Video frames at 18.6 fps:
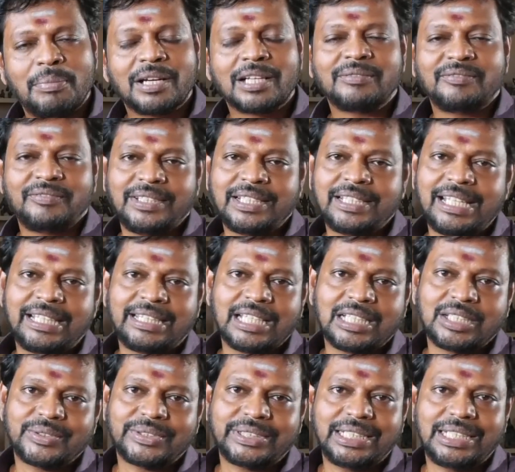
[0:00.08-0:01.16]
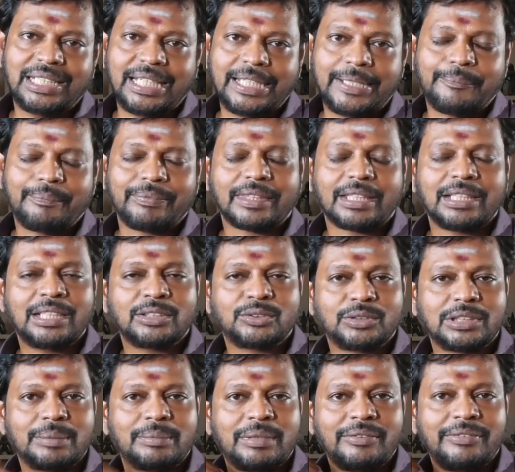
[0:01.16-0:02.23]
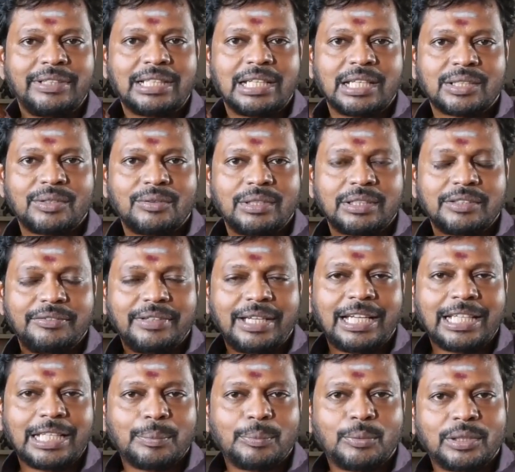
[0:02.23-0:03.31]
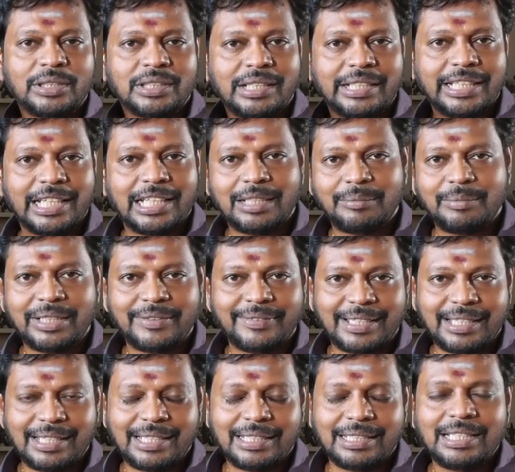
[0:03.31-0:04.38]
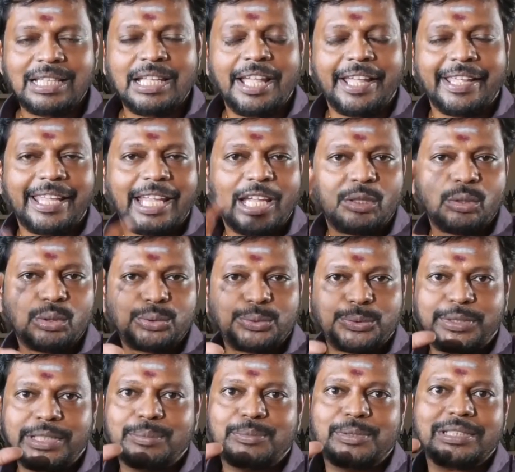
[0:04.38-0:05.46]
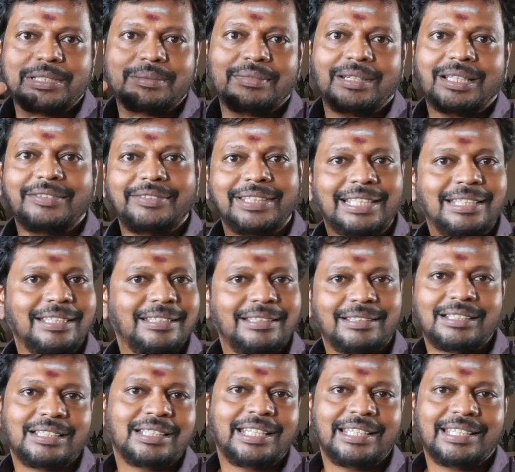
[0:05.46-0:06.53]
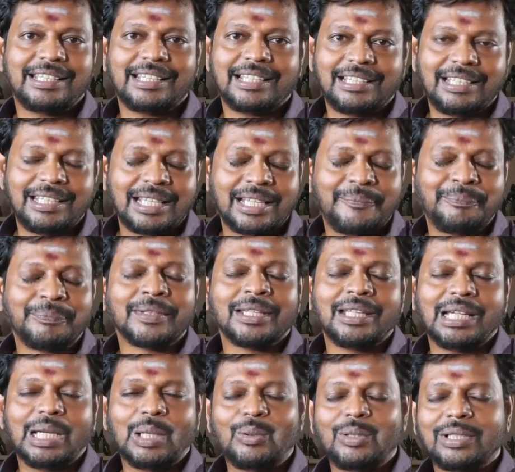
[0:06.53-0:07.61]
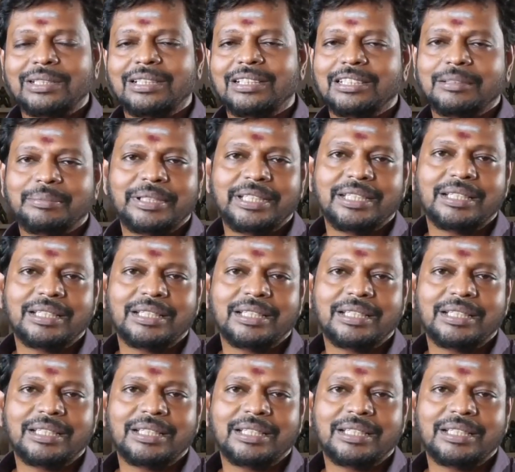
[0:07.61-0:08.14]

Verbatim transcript: பணம் வீட்டில் தங்குவதில்லை இல்லை சுத்தமாக வீட்டில் இருக்கவங்களுக்கு வேலைக்கு போகிறதுக்கான எண்ணமே வரல ஏதோ சூனியம் பிடிச்ச மாதிரி வீட்டில் இருக்குன்னு நினைக்கிறாங்க இல்லையா அவங்களுக்கு தான் இந்த